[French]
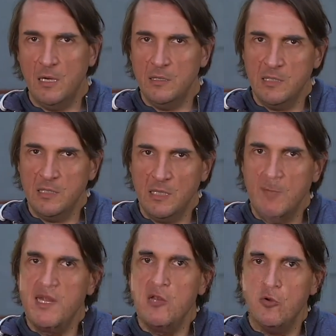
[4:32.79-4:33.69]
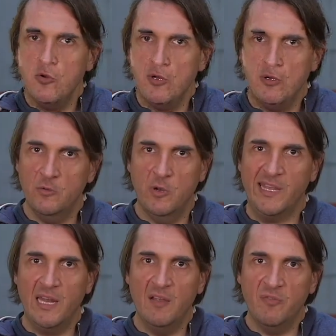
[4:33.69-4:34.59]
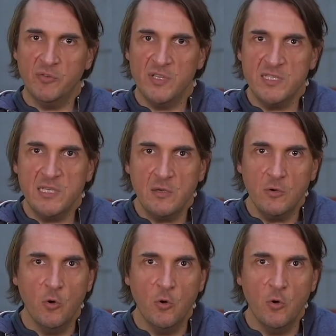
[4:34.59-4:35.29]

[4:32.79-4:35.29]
il, y a, tout un milieu hein, dans lequel la fantaisie